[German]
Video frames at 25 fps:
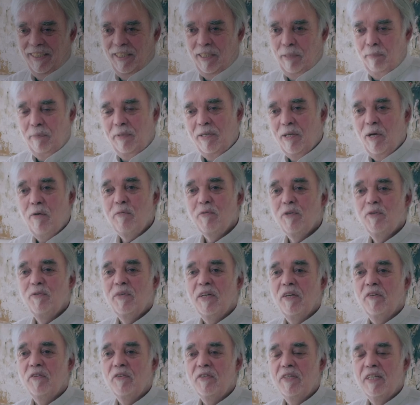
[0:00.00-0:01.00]
Ich bin
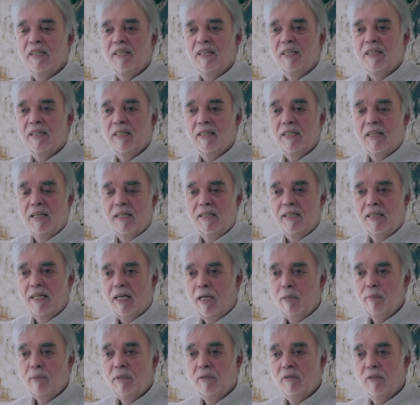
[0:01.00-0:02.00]
aufgewachsen in einer kleinen
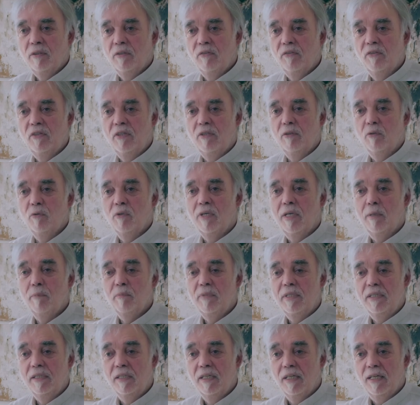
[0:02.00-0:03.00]
Arbeitersiedlung am
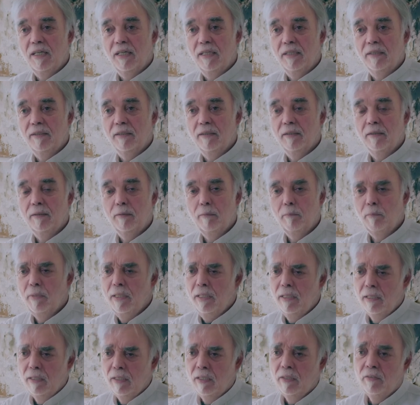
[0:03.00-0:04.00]
Niederrhein.
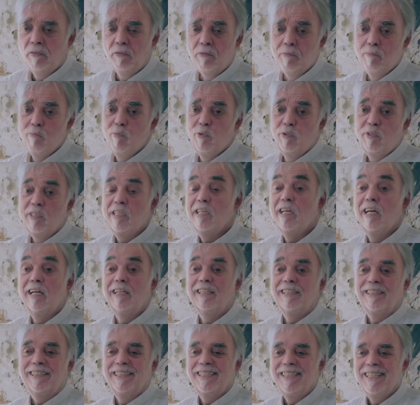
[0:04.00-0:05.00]
Meine ersten
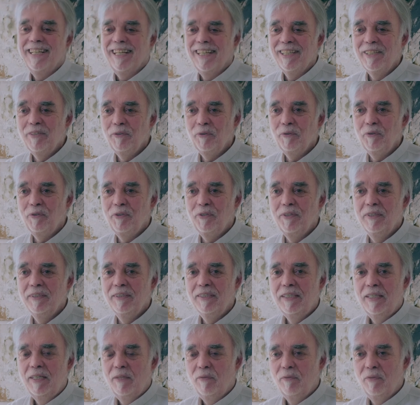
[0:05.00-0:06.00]
musikalischen Eindrücke
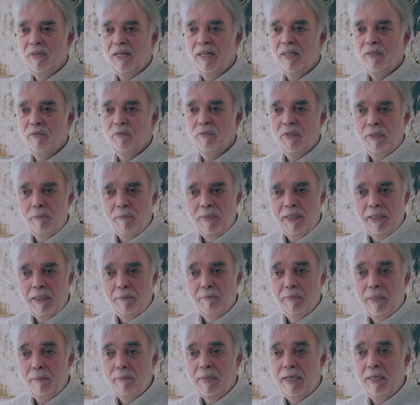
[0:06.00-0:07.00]
waren, wenn meine
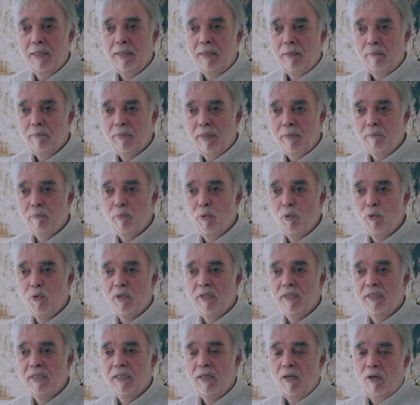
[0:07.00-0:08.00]
Mama beim
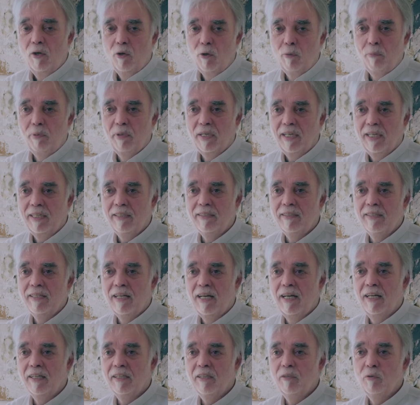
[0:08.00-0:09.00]
Bügeln
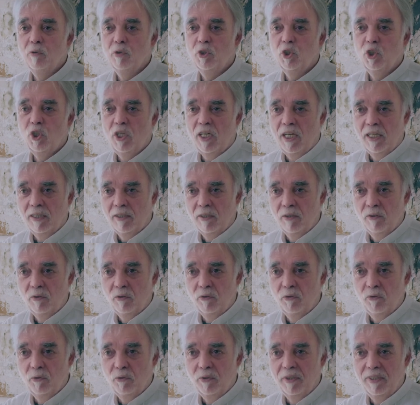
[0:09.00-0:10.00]
Operettenarien und Schlager
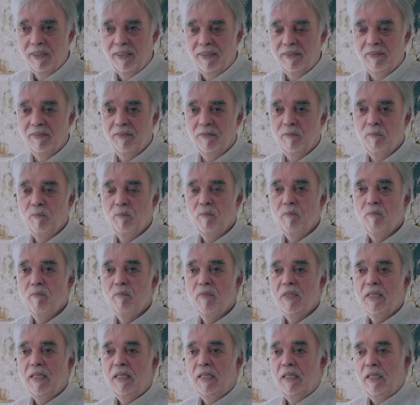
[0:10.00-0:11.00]
gesungen hat.
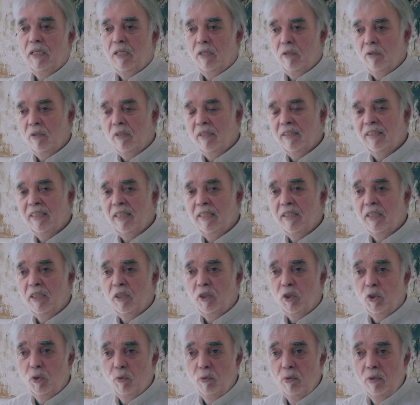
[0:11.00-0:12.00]
Ja, und dann die
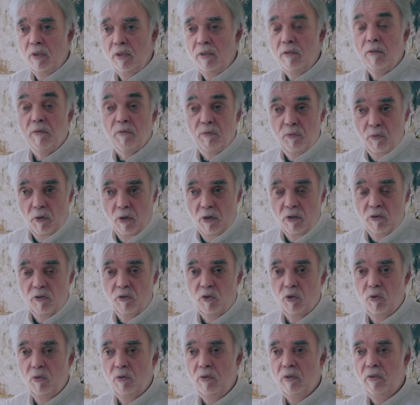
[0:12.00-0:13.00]
Schule,
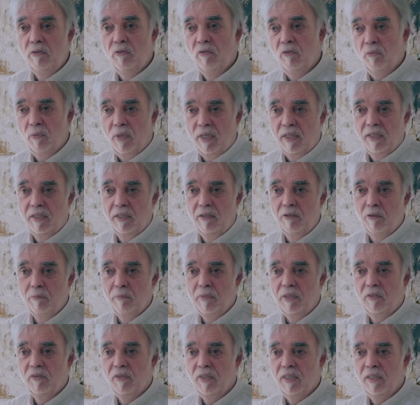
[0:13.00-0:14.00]
Volksschule, zwei
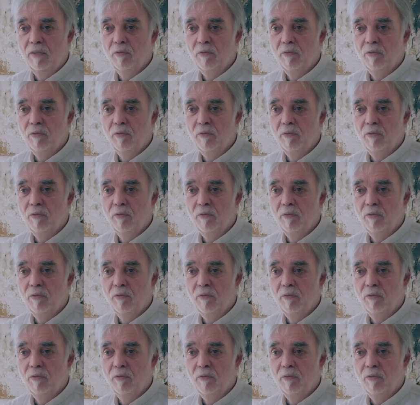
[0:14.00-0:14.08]
Kilometer